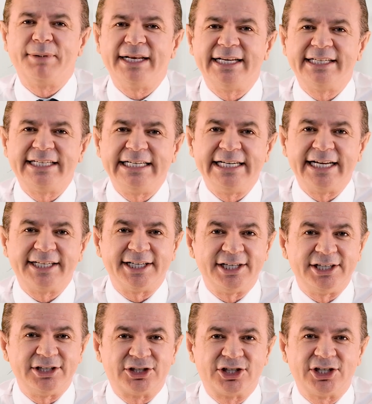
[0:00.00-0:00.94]
Beni
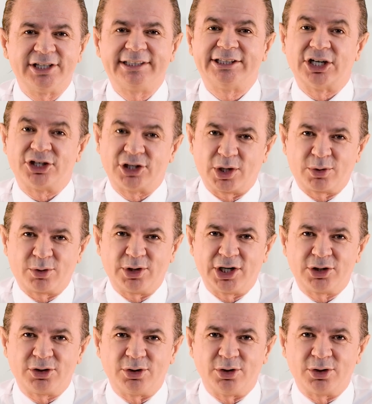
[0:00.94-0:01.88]
dinlediğiniz için teşekkür
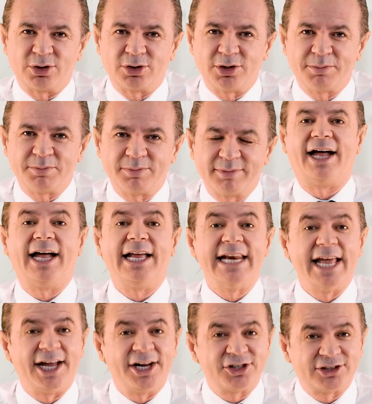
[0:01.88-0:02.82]
ediyorum.
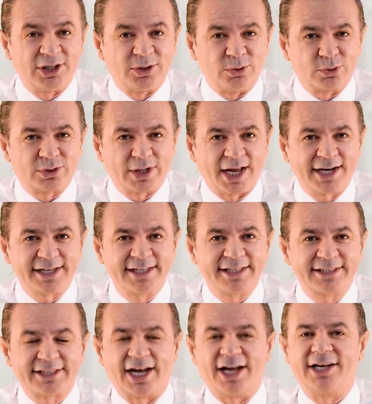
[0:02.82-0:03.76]
Alerjiden
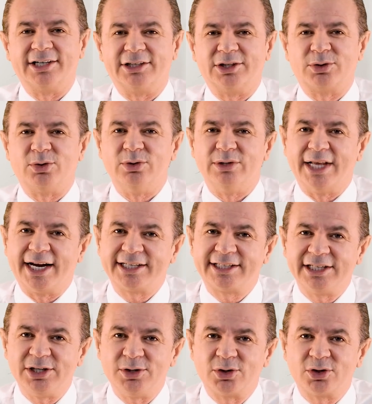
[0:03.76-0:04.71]
uzak, sağlıklı
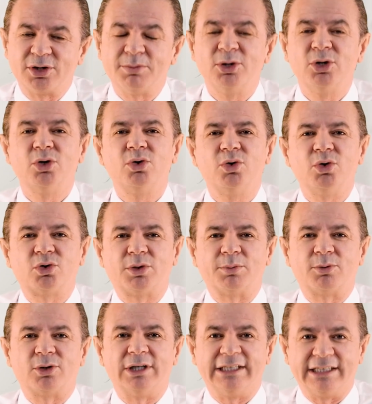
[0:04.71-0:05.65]
günler diliyorum.
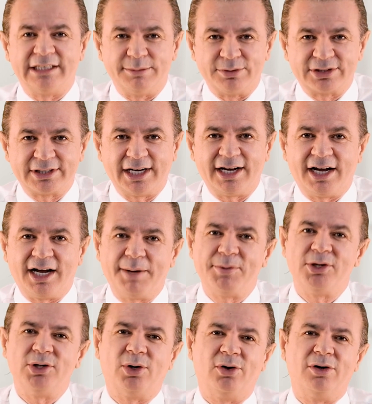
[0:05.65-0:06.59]
YouTube kanalımıza
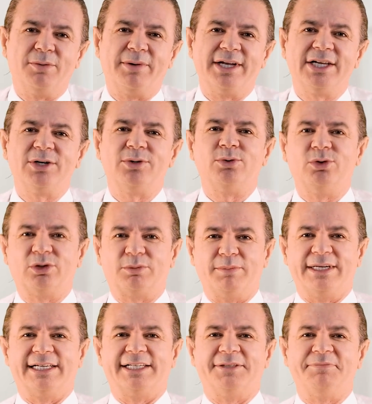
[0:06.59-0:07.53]
abone olmayı
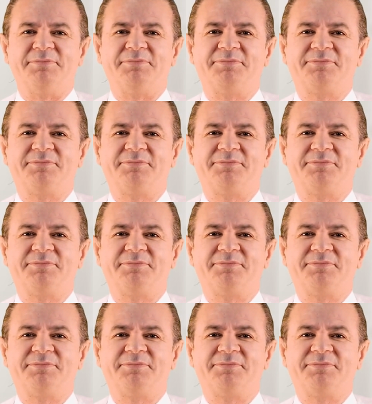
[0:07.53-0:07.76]
unutmayalım.